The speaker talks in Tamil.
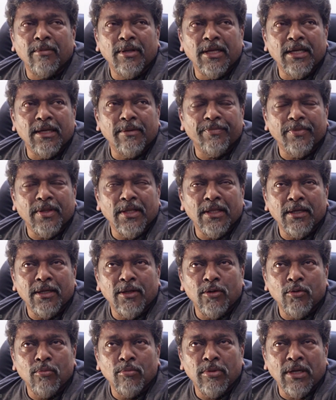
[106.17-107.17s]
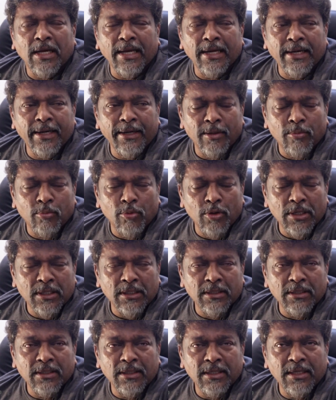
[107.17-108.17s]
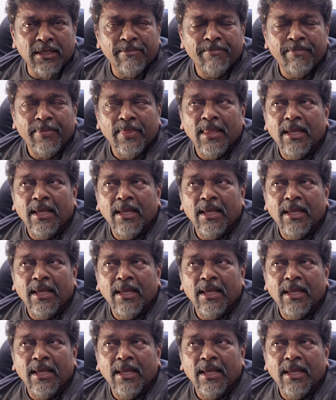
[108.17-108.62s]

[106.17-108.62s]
அப்படியே அதெல்லாம் ரொம்ப ஹைலைட்டாக போயிட்டு இருந்தது